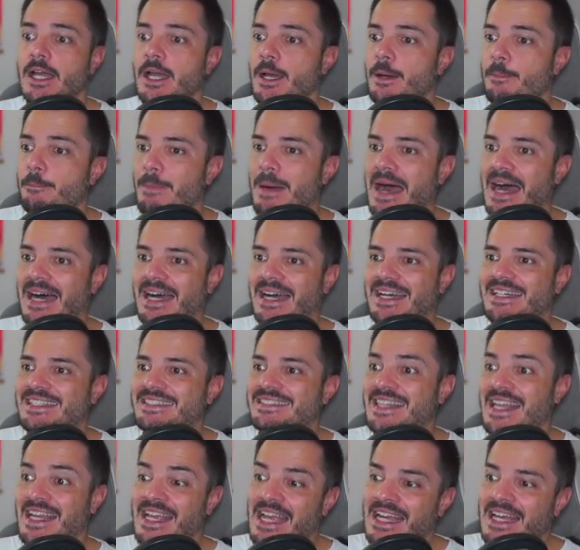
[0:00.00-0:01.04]
ma eh,
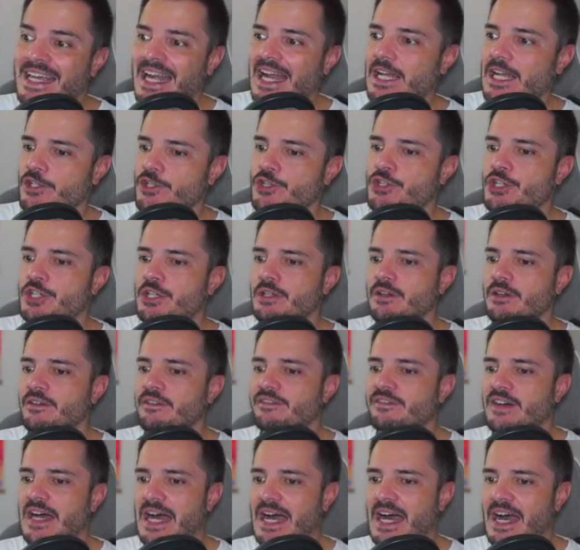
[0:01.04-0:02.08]
TechCrunch
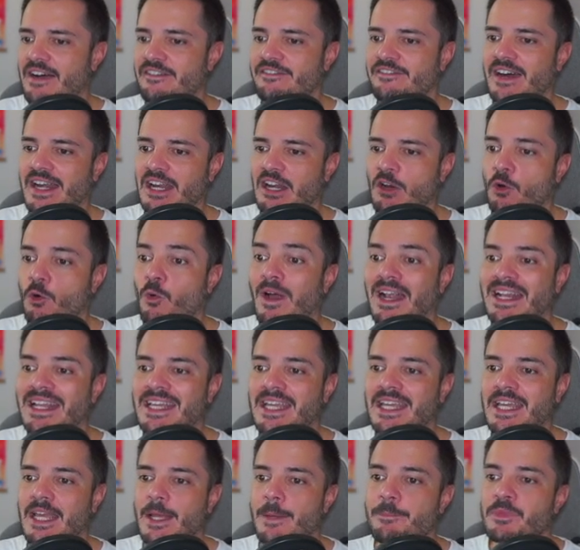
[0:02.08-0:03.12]
va a fare
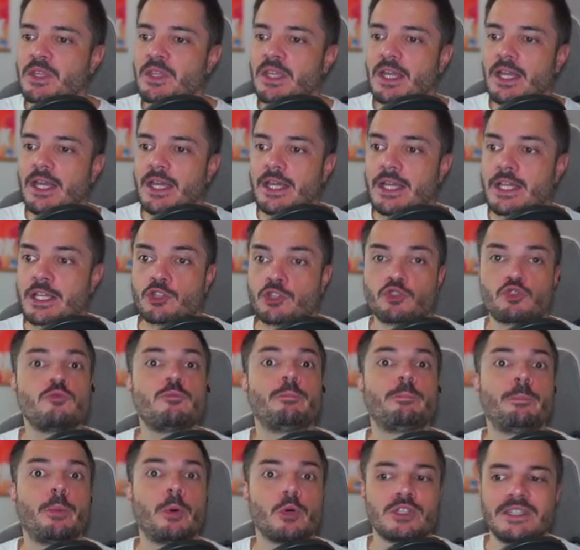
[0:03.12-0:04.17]
qualche eh,
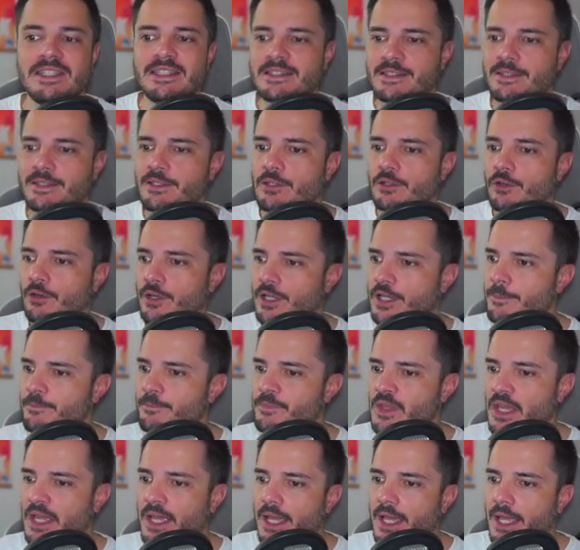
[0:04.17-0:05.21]
supposizione
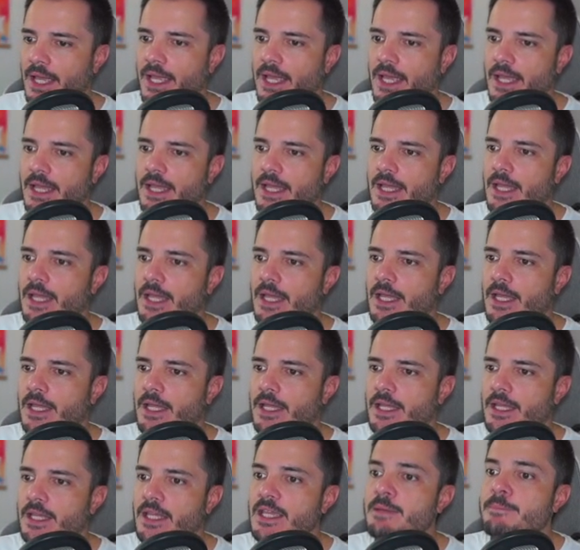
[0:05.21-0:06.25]

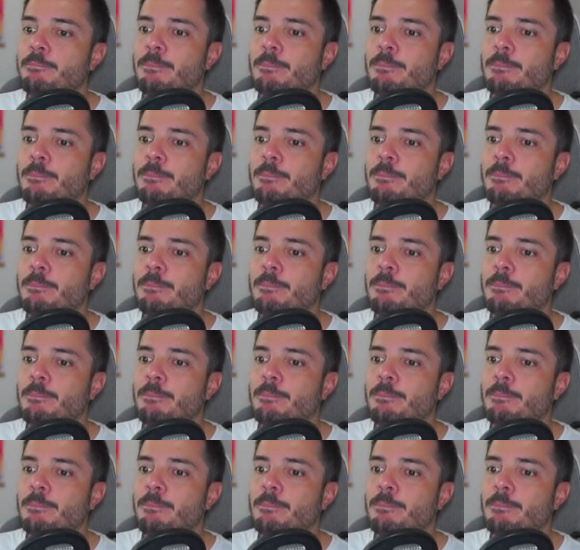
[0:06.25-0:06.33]
e in